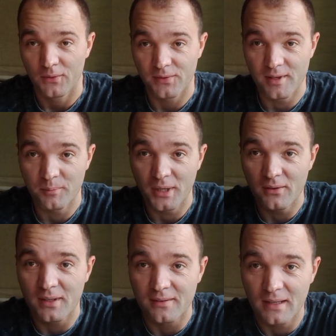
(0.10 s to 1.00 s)
Всем
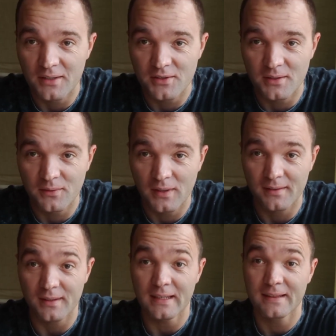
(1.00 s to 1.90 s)
привет, Саныч на
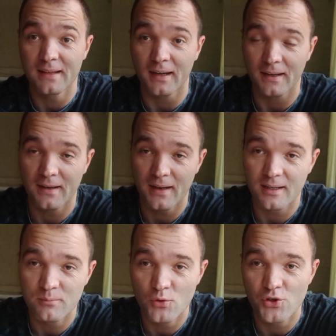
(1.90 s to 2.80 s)
связи. Итак,
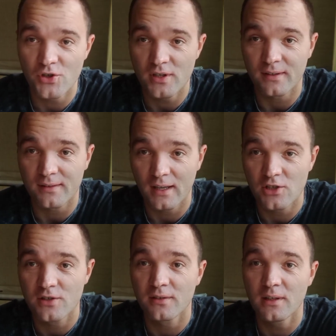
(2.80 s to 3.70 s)
как мужчине стать
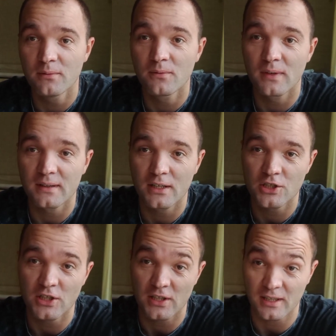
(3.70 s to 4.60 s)
счастливым в
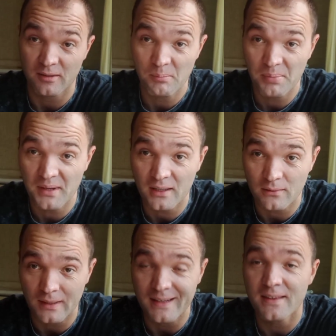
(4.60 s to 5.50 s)
отношениях?
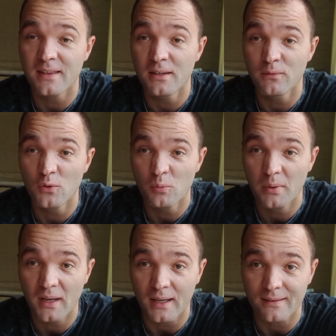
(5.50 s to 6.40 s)
Первое, не
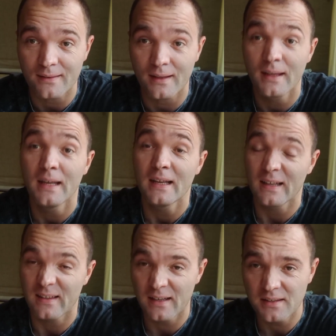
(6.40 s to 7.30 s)
влюбляться.
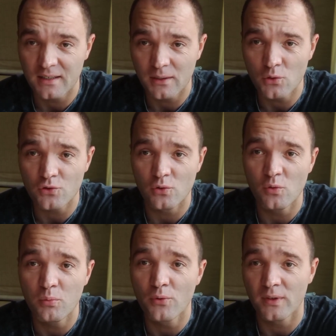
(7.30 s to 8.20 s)
Я не говорю, что
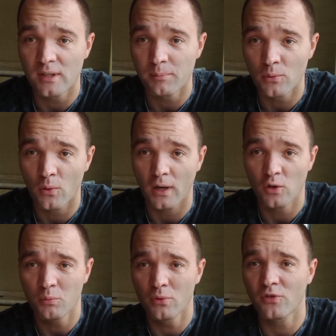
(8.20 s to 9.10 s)
любовь это плохо.
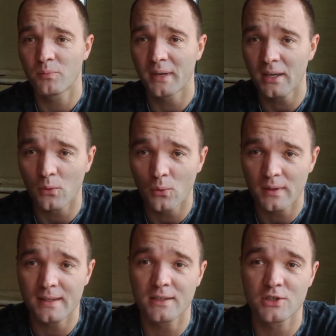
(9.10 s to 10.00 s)
Любовь к
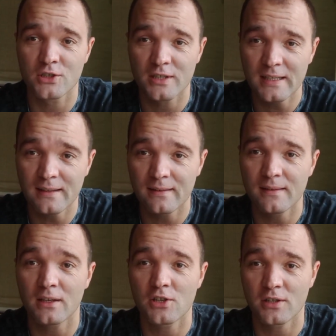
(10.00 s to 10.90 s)
природе, к
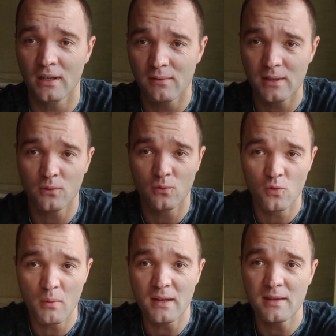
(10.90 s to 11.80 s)
жизни, к человеку,
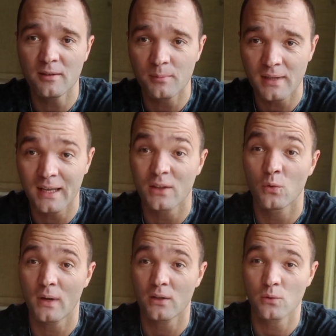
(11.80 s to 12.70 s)
гуманизм, да.
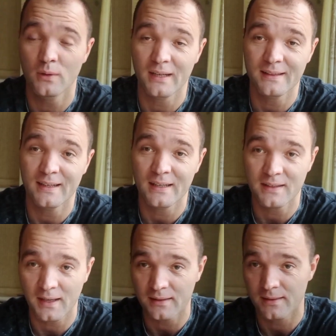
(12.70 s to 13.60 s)
Но как только ты
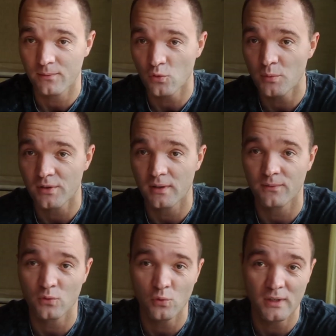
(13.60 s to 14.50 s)
конкретно влюбишься
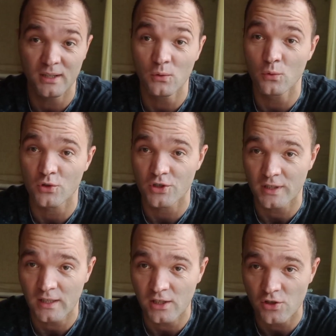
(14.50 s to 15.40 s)
в ту или иную
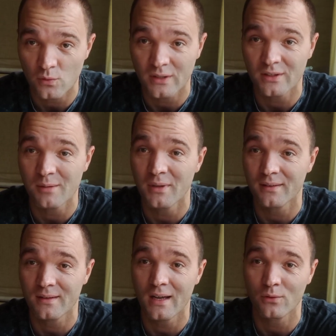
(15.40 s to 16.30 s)
женщину, над тебе
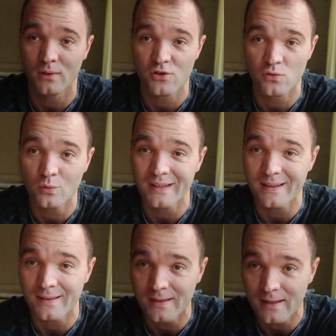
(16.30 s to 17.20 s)
сразу начнут
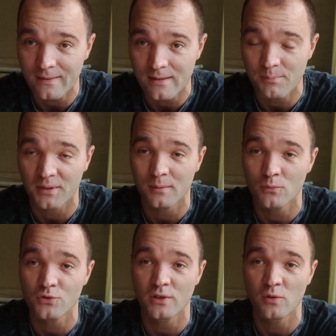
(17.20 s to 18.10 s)
ездить,
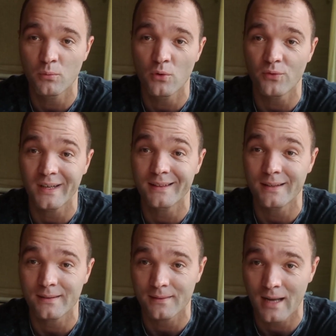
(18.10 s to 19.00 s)
потому что любовь
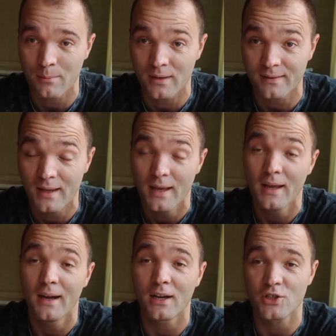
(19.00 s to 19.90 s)
это слабость.
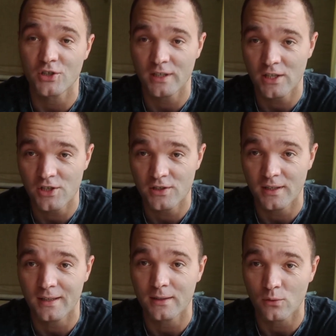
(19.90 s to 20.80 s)
А женщины
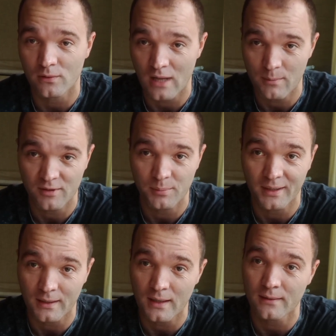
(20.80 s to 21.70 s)
эту слабость
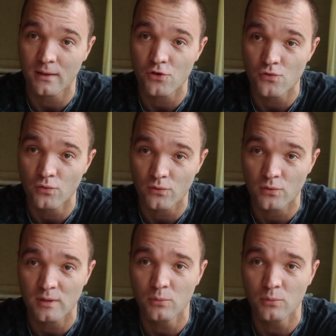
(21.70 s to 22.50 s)
прекрасно чувствуют.